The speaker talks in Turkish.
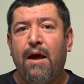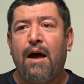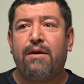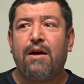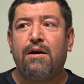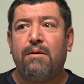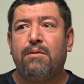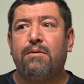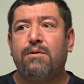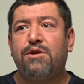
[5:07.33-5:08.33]
Hatta
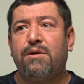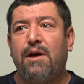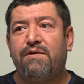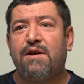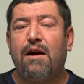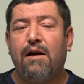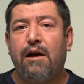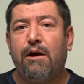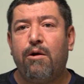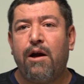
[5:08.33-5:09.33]

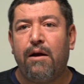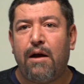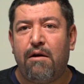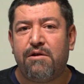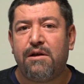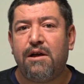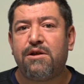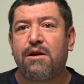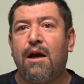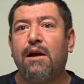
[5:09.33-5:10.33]
efsanelere göre
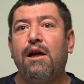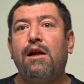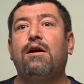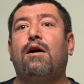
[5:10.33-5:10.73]
evcilleştirilen ilk